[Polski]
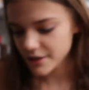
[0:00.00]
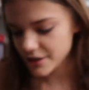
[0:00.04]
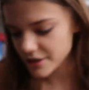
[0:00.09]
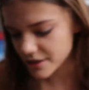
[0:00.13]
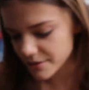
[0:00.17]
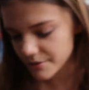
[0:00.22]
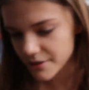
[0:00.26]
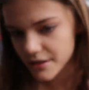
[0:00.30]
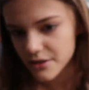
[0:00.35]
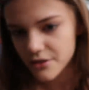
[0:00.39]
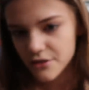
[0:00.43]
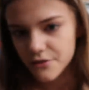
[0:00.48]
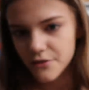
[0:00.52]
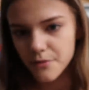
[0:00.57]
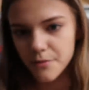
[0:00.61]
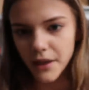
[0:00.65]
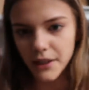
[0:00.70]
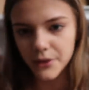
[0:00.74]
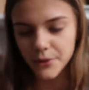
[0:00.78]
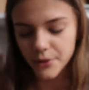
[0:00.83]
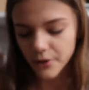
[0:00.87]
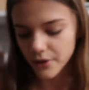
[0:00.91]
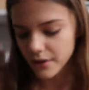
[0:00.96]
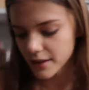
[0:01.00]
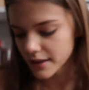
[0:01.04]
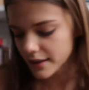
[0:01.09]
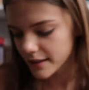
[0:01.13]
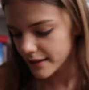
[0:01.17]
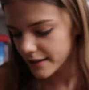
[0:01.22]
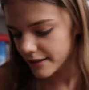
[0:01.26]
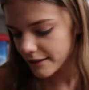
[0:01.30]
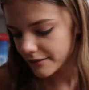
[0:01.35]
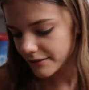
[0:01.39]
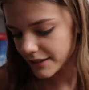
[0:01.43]
jeszcze mi coś wypadło.
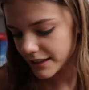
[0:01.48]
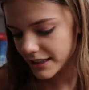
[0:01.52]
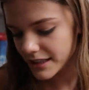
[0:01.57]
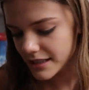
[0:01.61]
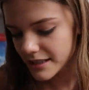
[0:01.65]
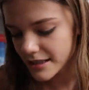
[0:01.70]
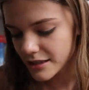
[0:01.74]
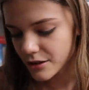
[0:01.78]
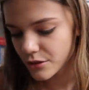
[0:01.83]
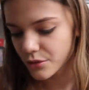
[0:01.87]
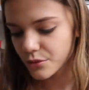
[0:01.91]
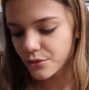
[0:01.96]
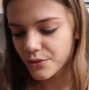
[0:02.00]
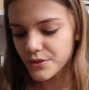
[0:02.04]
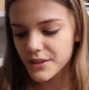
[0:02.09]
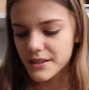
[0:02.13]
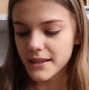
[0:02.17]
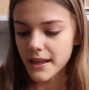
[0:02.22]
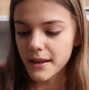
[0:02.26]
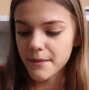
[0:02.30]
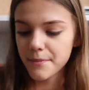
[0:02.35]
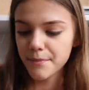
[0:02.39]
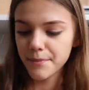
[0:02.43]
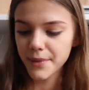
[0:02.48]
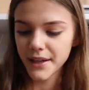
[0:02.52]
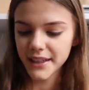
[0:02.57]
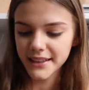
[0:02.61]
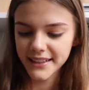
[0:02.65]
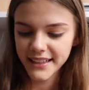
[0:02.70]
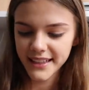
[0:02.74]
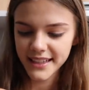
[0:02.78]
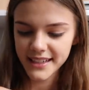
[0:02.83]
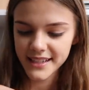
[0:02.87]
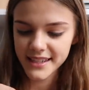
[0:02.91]
Jakieś tłustej
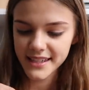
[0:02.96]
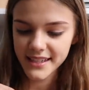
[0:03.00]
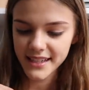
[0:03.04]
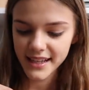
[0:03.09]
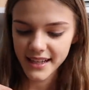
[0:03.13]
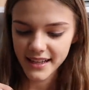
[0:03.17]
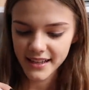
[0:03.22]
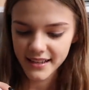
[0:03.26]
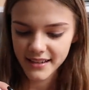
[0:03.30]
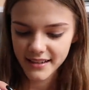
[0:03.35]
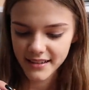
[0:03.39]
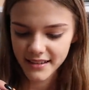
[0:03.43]
panierce,